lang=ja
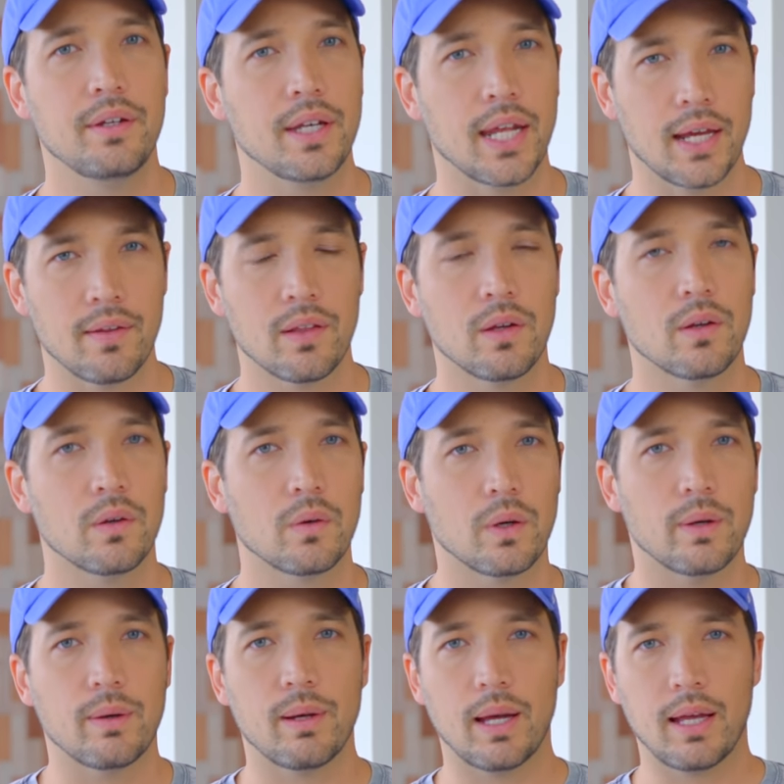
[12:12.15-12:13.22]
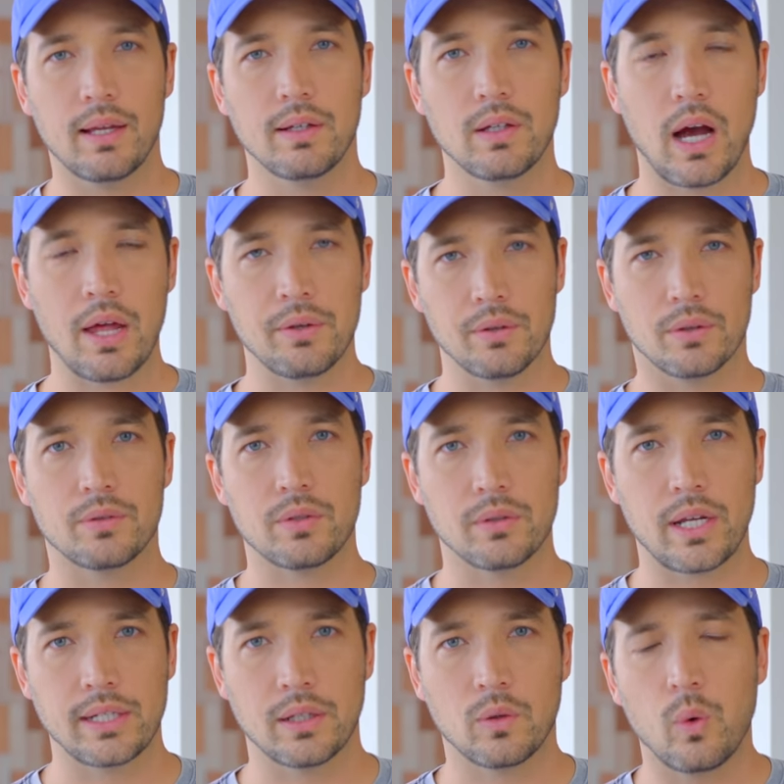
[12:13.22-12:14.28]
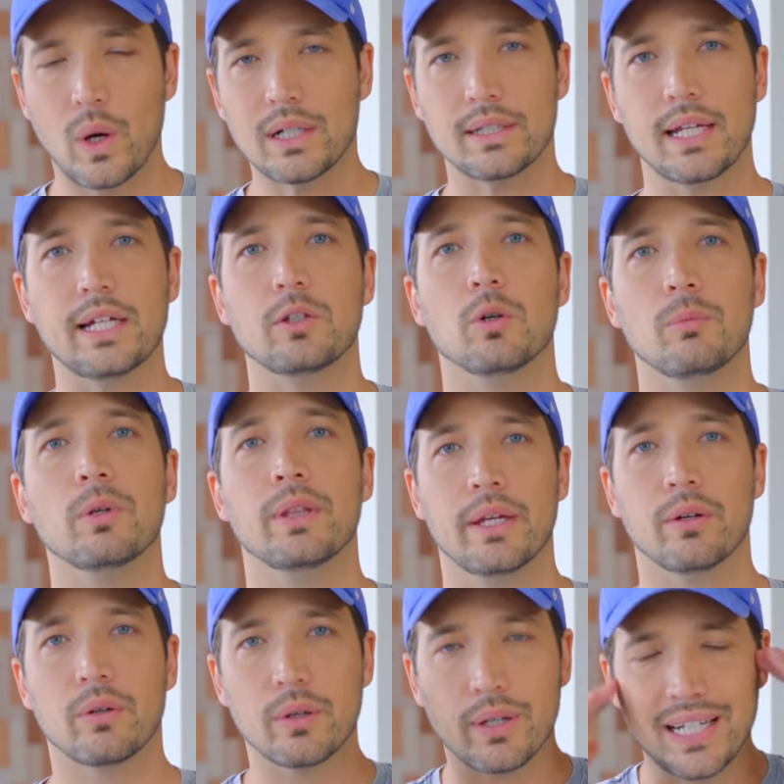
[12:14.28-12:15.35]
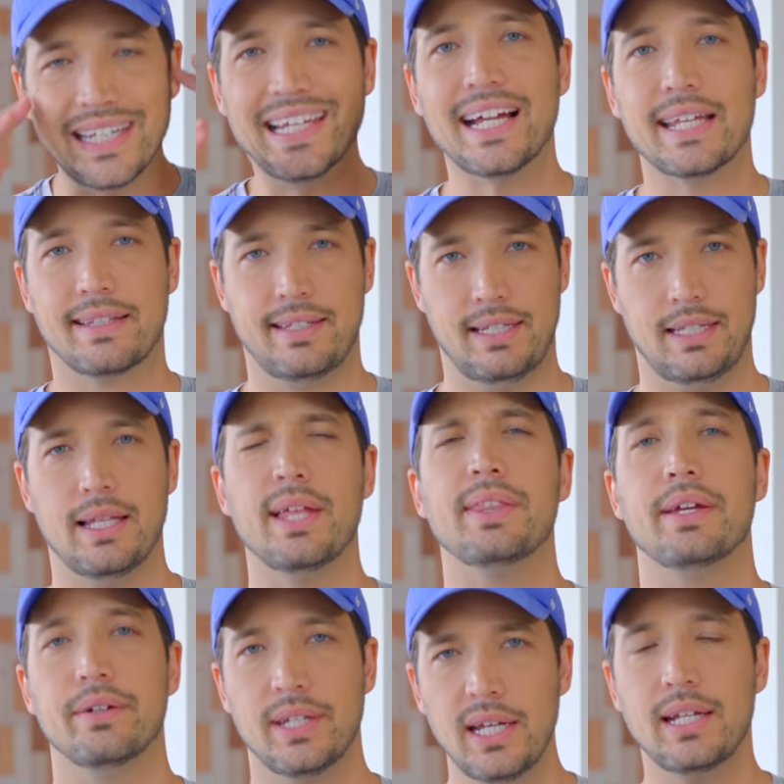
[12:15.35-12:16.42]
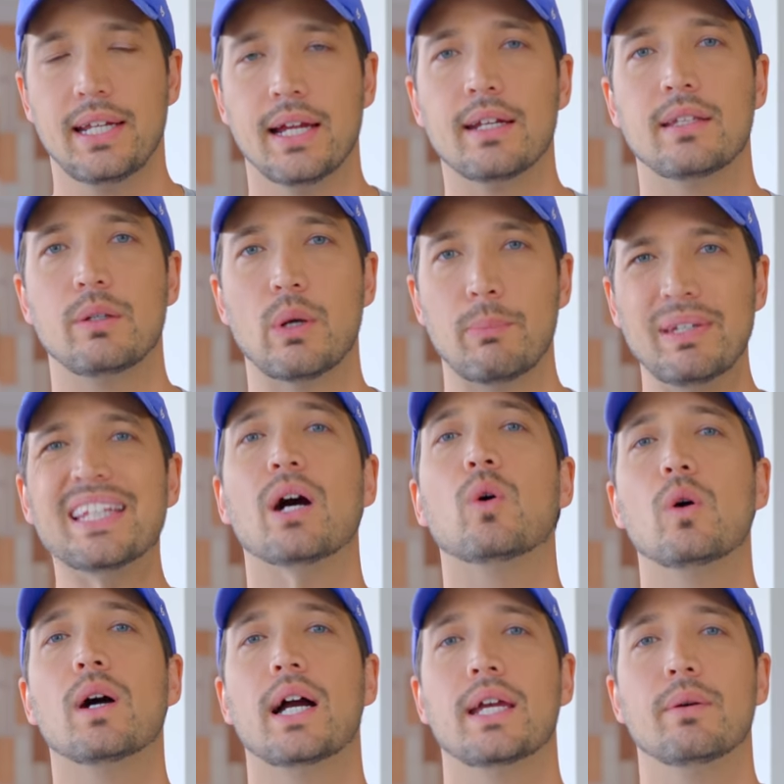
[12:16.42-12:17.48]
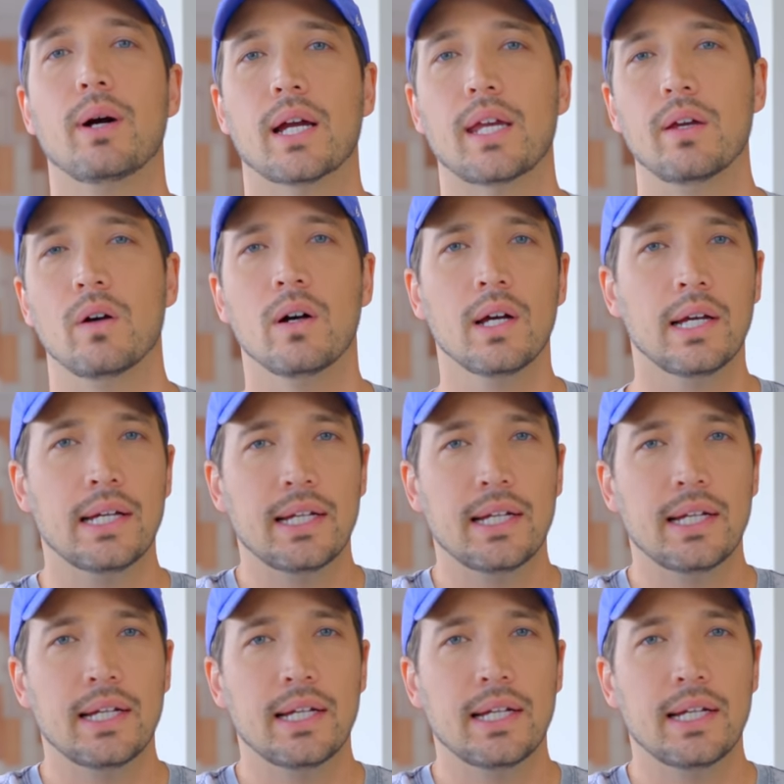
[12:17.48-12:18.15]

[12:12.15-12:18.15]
ね、これはあのそんなに怖くないと思うんだよ。これはリアリティなんだよね。リアリティは見た方がいいわけよ。